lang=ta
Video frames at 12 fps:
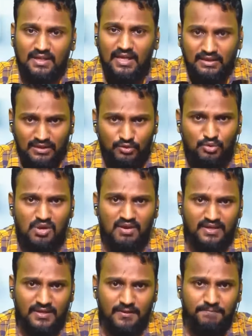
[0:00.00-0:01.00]
இன்னாரும்
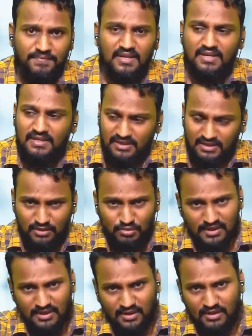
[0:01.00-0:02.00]
இன்னாரும் ரெண்டு பேரும் சண்டை
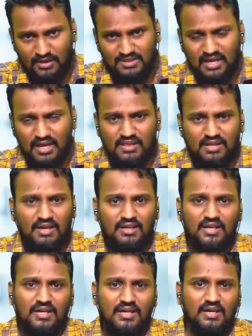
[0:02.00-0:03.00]
போட்டுக்கிட்டு இருந்தாங்க சச்சரவுல
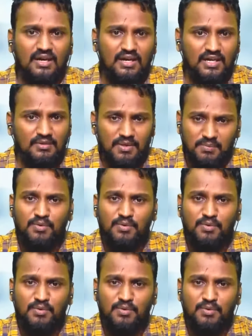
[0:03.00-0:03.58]
ஈடுபட்டுக்கிட்டு இருந்தாங்க